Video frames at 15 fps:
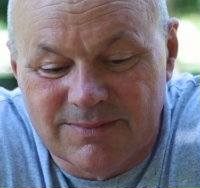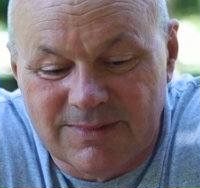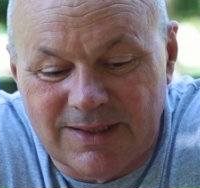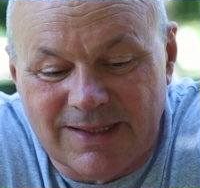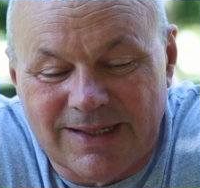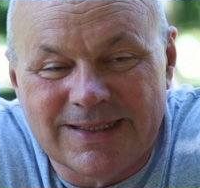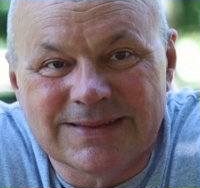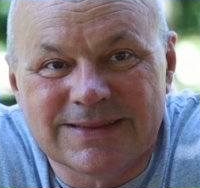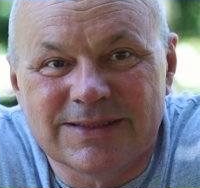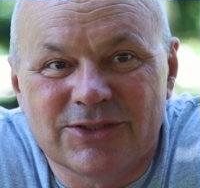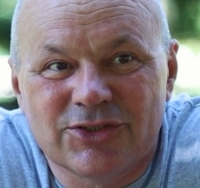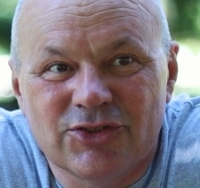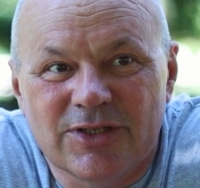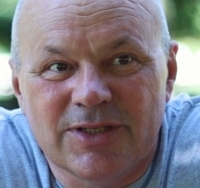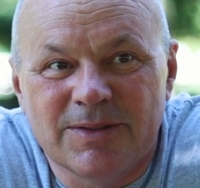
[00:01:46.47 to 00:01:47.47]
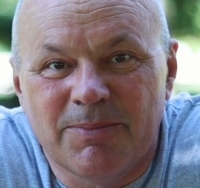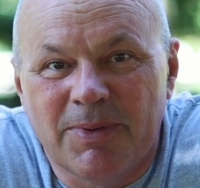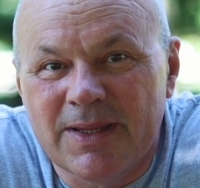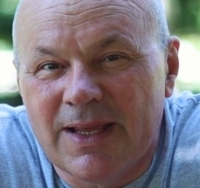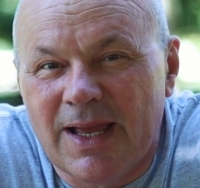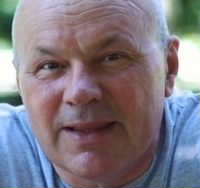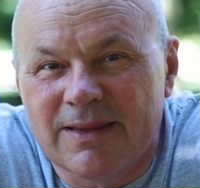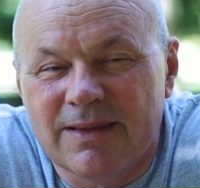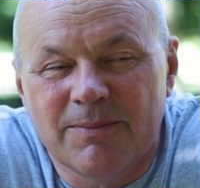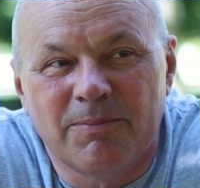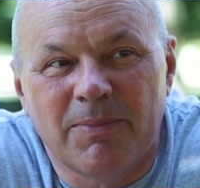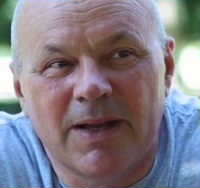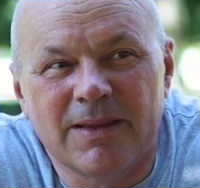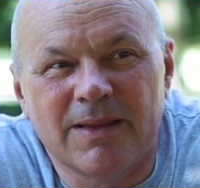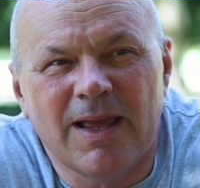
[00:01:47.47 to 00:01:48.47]
красочнее и понять,
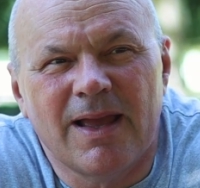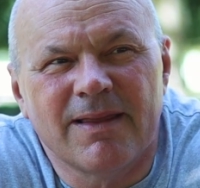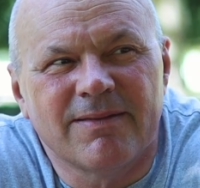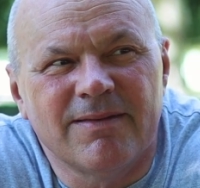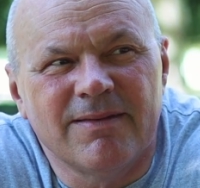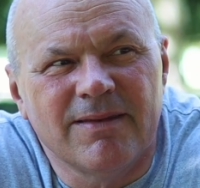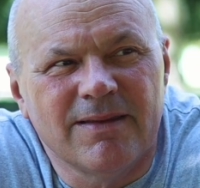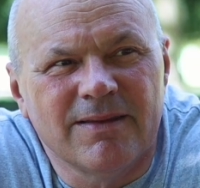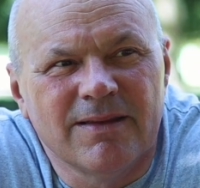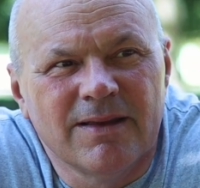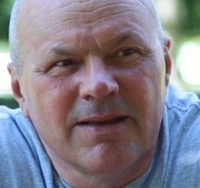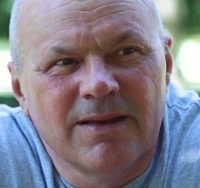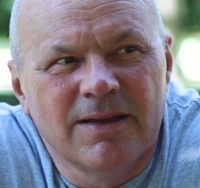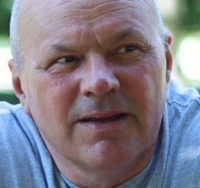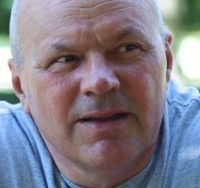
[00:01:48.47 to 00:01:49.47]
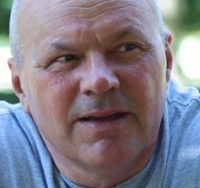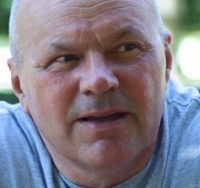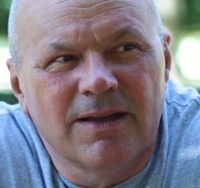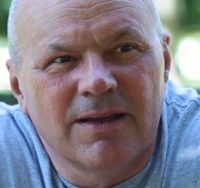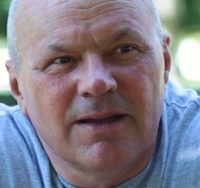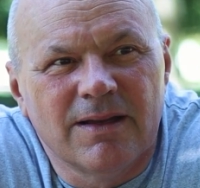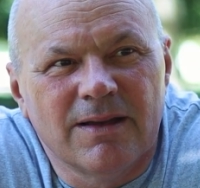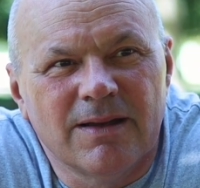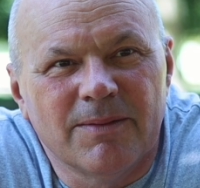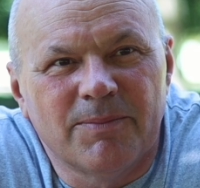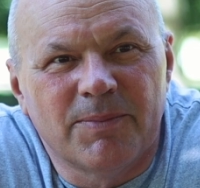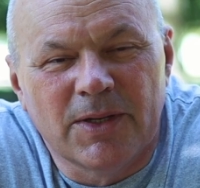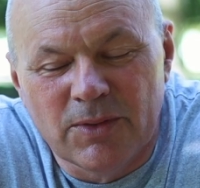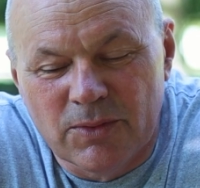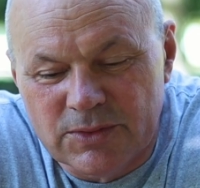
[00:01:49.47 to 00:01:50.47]
понятней э,
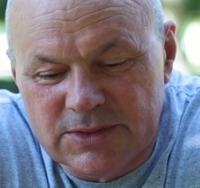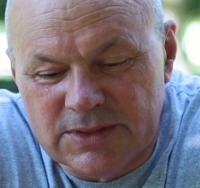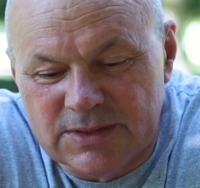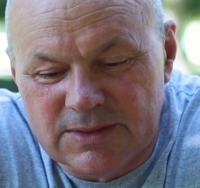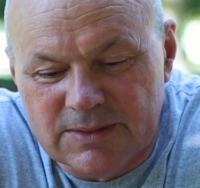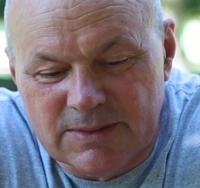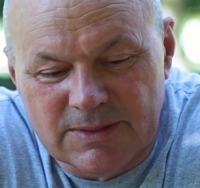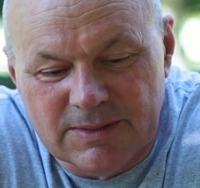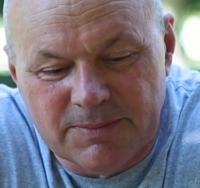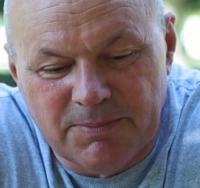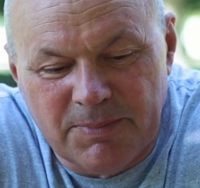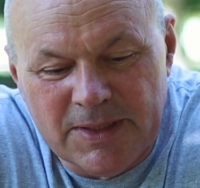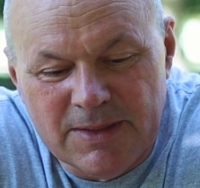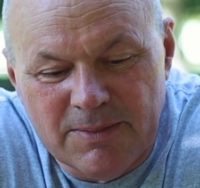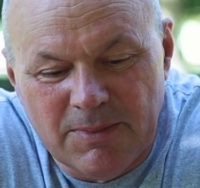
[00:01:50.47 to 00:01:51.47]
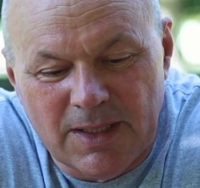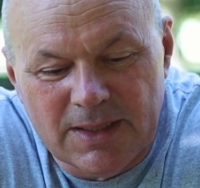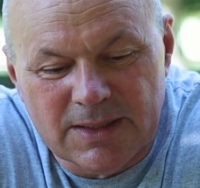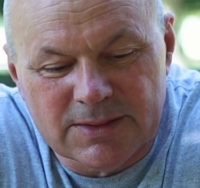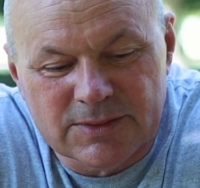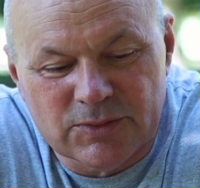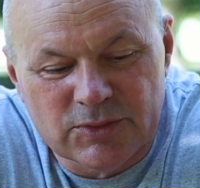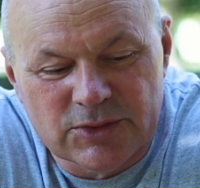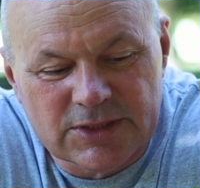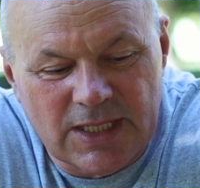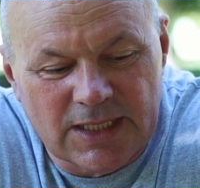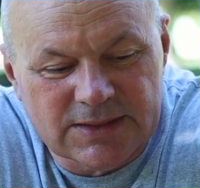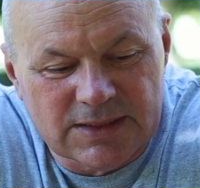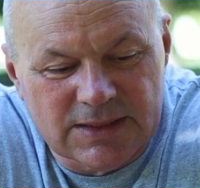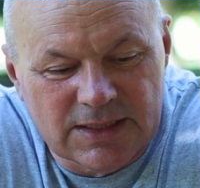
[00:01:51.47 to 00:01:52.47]
приносит э, понимание суть
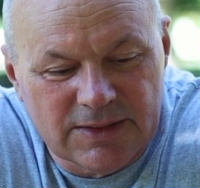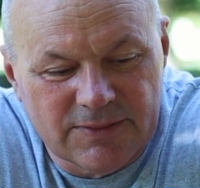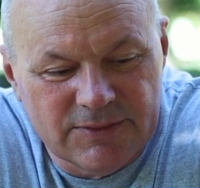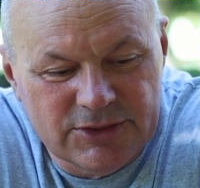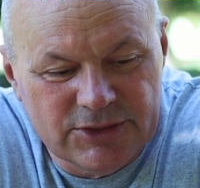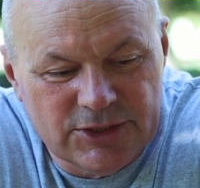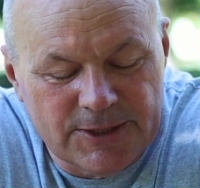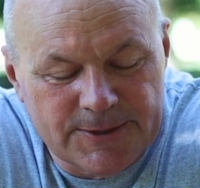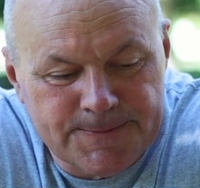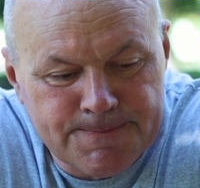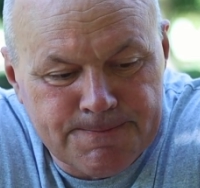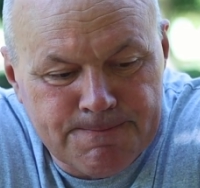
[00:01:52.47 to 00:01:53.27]
сказанных вещей.